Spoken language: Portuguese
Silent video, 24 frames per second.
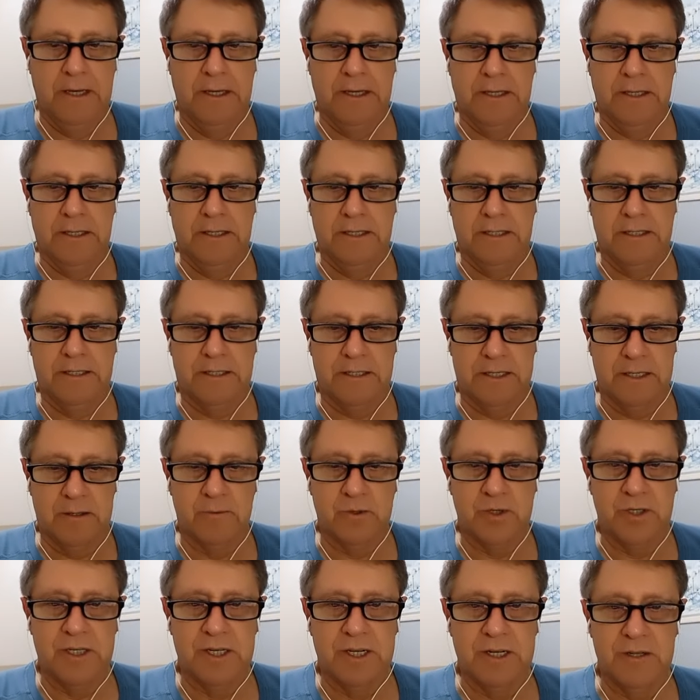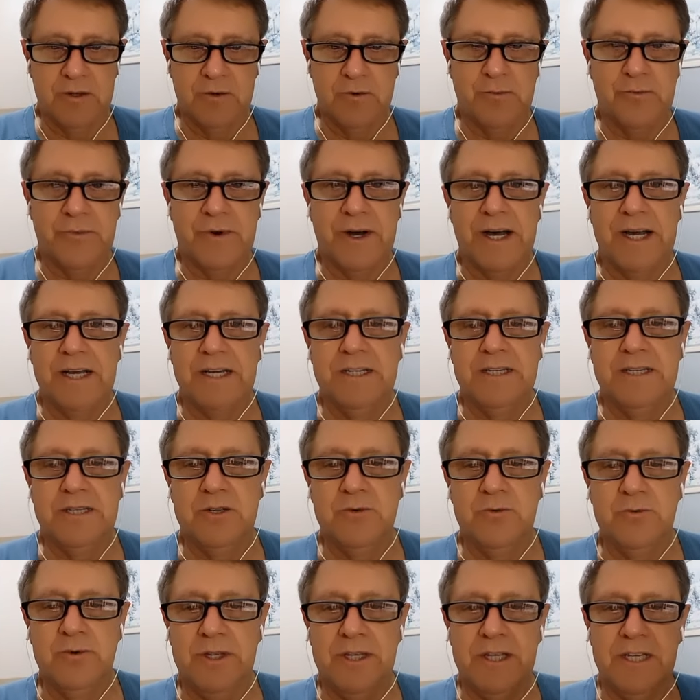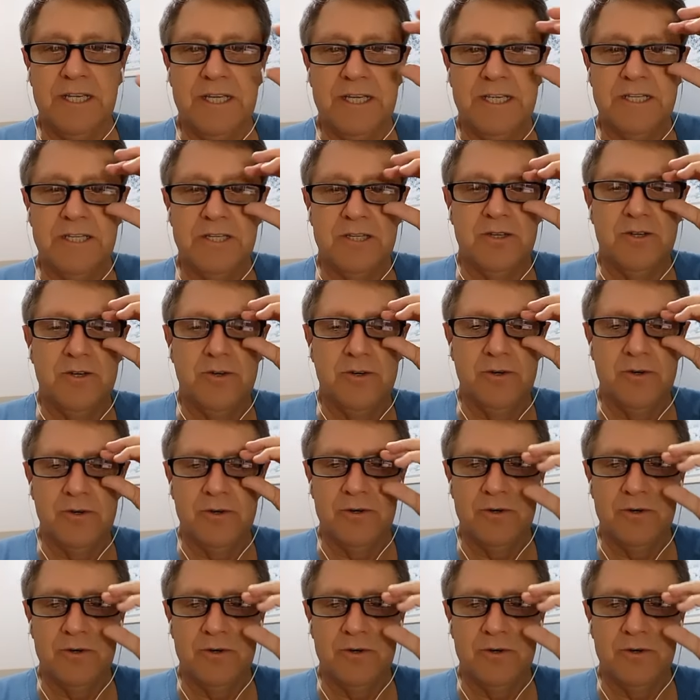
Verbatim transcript: Estamos dando mais um início